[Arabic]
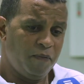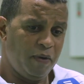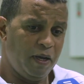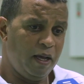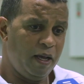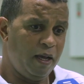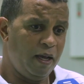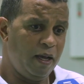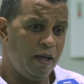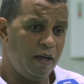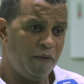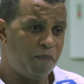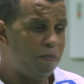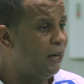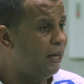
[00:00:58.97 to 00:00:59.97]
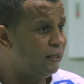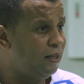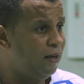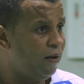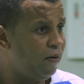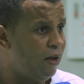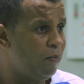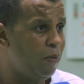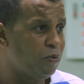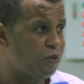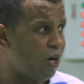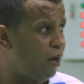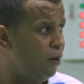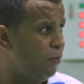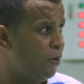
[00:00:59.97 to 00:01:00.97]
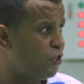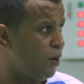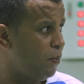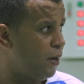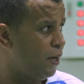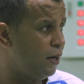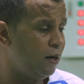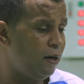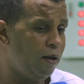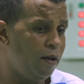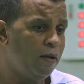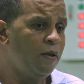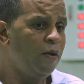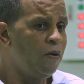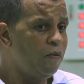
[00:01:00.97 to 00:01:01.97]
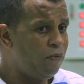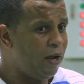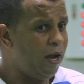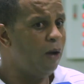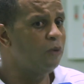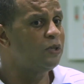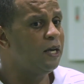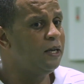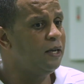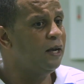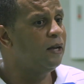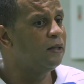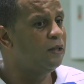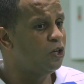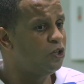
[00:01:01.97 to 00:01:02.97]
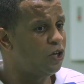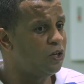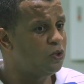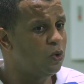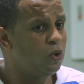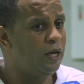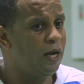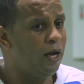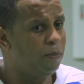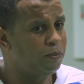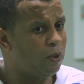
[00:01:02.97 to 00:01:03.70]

ففي بلادنا امام جماهيرنا عاوتاني غنجهزوا ليها